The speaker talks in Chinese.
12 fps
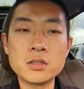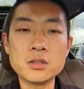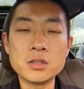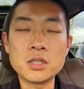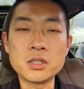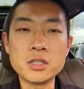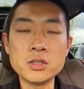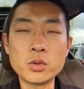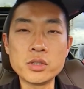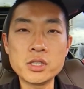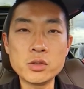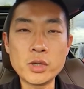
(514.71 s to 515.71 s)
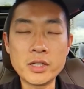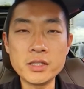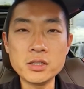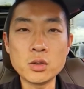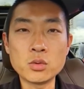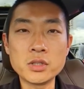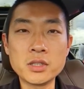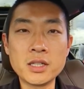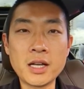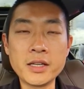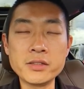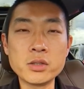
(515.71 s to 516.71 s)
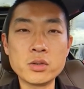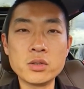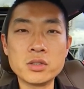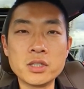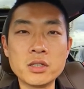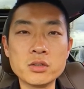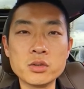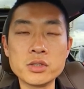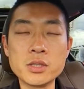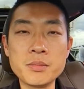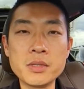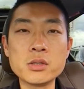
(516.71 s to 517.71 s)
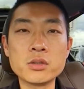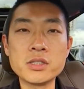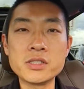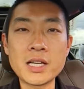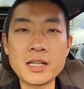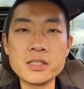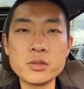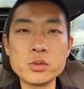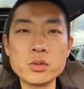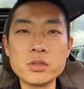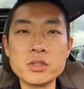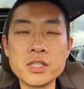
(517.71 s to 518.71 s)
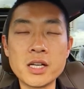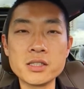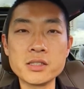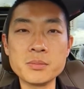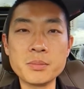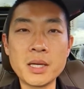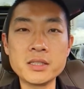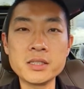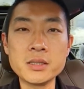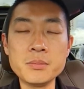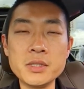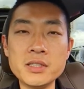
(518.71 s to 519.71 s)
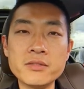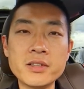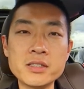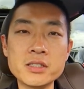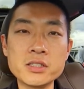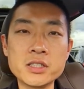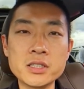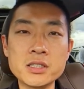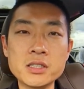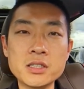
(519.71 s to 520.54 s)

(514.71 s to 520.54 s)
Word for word: 可能有一些原来有的还有，然后有一些没有的加进去，这样子把这个 minivan 的这个。